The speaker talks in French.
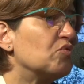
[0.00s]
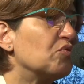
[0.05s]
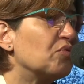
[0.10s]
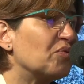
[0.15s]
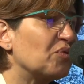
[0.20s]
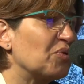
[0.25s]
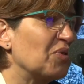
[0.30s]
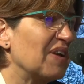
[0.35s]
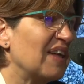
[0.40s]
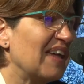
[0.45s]

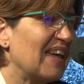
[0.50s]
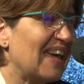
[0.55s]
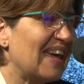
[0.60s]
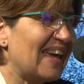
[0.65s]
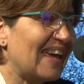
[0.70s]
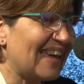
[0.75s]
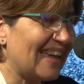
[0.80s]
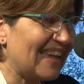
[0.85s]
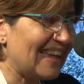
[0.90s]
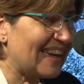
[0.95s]
nouveau.
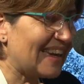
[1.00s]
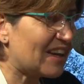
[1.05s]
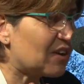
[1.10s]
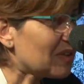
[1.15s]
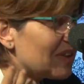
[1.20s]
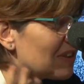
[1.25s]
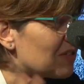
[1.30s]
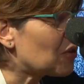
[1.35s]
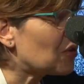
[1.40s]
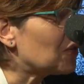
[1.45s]
Et les
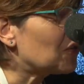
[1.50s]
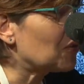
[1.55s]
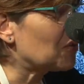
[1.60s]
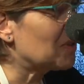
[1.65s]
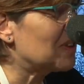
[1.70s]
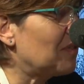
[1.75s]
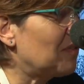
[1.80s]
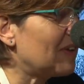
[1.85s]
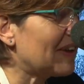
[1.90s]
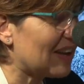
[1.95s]
connaissances
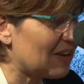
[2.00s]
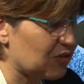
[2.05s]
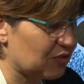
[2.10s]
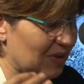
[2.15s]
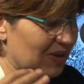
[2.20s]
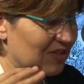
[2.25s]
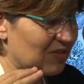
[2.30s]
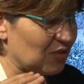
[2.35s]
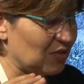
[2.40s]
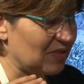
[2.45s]
scientifiques, elles sont
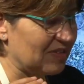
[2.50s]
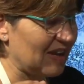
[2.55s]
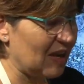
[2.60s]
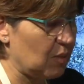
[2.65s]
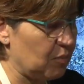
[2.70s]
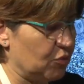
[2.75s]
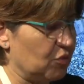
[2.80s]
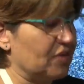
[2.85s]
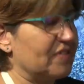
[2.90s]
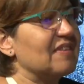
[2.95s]
essentielles pour